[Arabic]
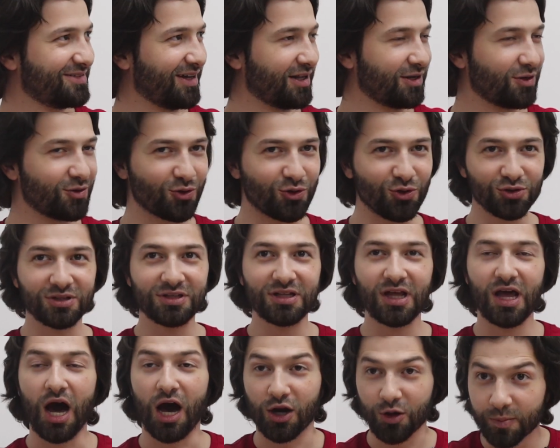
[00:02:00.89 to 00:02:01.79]
قال له خد
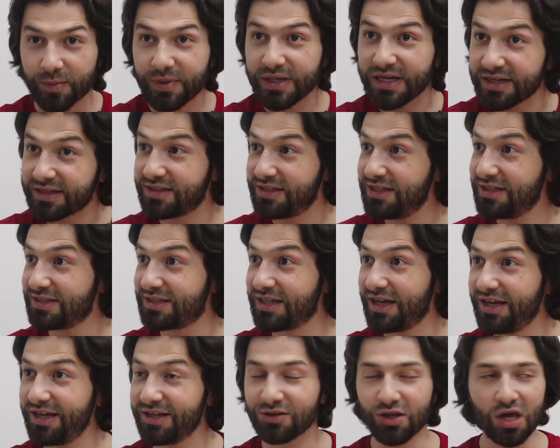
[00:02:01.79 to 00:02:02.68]
عربيه
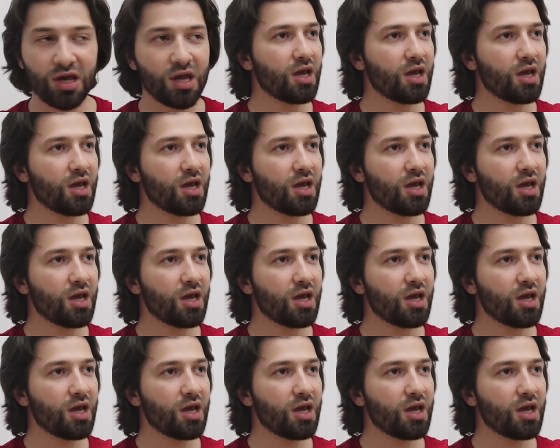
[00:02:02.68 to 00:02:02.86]
جديده اهي